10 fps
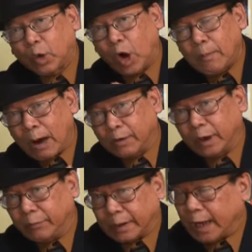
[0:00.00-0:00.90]
có bao
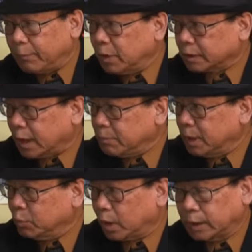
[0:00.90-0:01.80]
giờ Việt Nam được
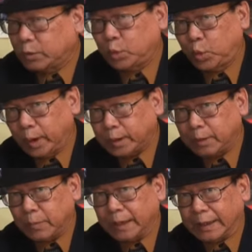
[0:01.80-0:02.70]
thanh bình một cái chuỗi
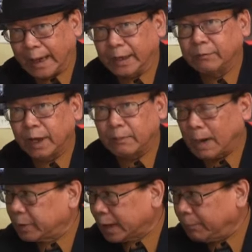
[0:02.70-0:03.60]
thanh bình dài như vậy,
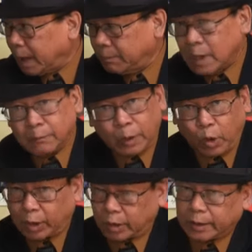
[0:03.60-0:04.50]
ba mươi tám năm,
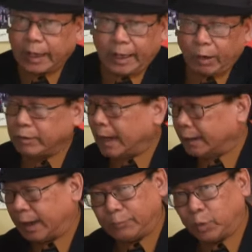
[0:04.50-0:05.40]
và còn có thể kéo
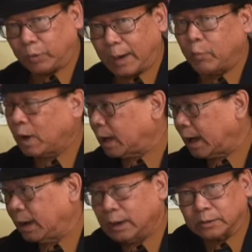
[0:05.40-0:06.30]
dài năm mươi năm, hoặc
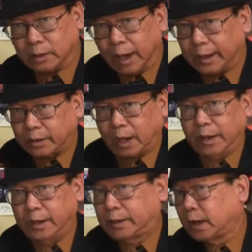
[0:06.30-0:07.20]
là từ đây
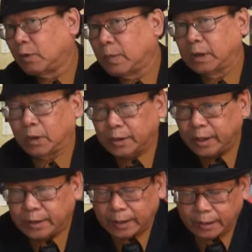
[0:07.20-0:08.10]
trở đi sẽ không bao giờ có
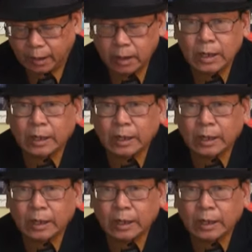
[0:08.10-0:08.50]
chiến tranh nữa.